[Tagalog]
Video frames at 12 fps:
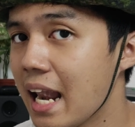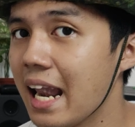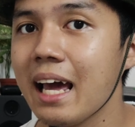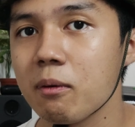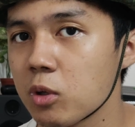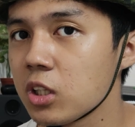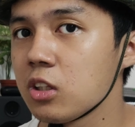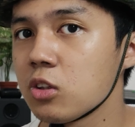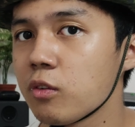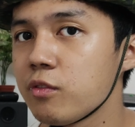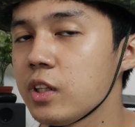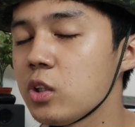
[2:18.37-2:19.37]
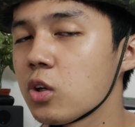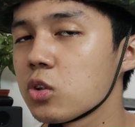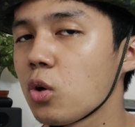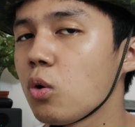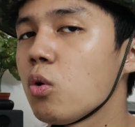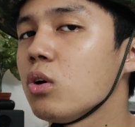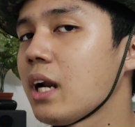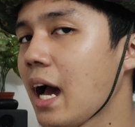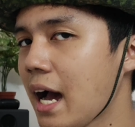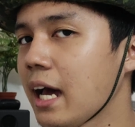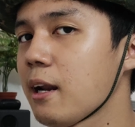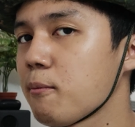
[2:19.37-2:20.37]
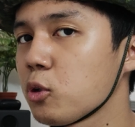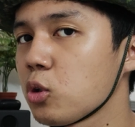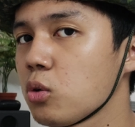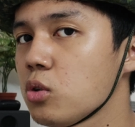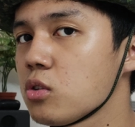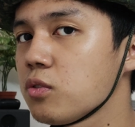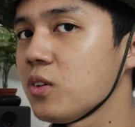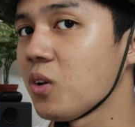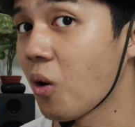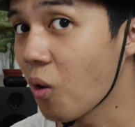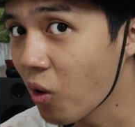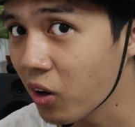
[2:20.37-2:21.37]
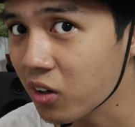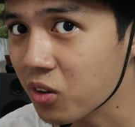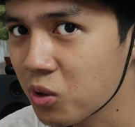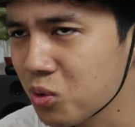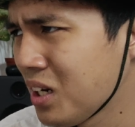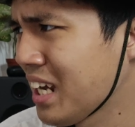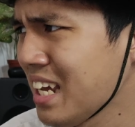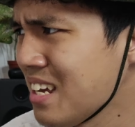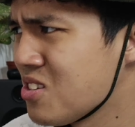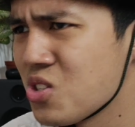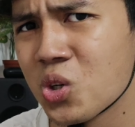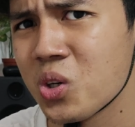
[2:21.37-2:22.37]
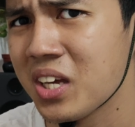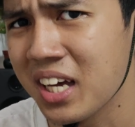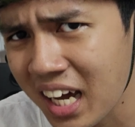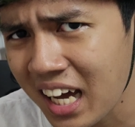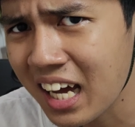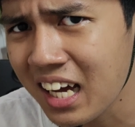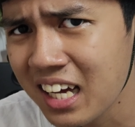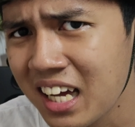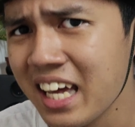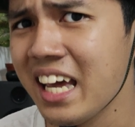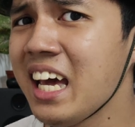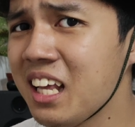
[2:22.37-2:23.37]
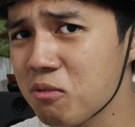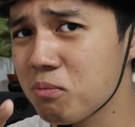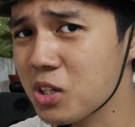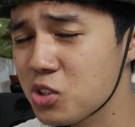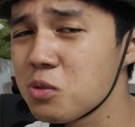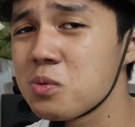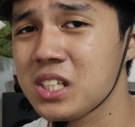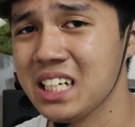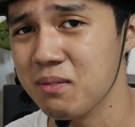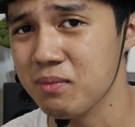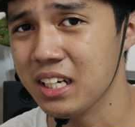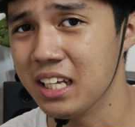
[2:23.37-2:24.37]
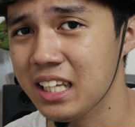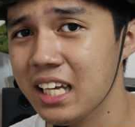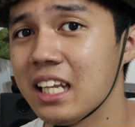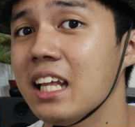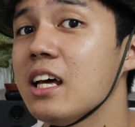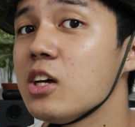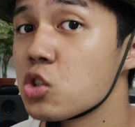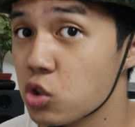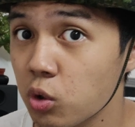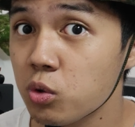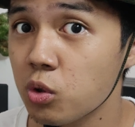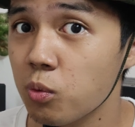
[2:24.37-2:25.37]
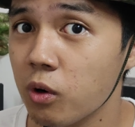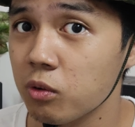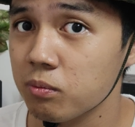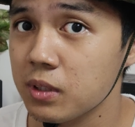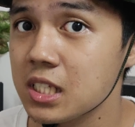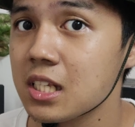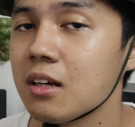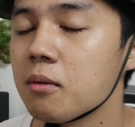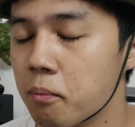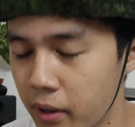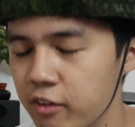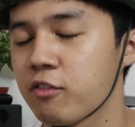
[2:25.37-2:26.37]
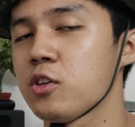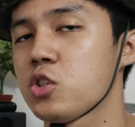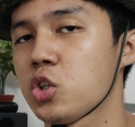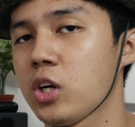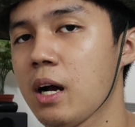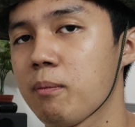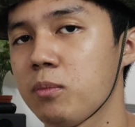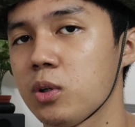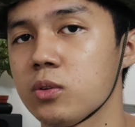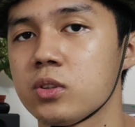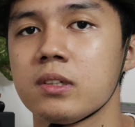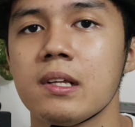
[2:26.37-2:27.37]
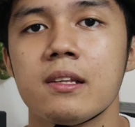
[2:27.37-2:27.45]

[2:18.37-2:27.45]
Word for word: Like mo na din tong video na to kung nahanap mo tong useful or kung nag-enjoy ka. And mag-subscribe ka na din so you won't miss my future uploads.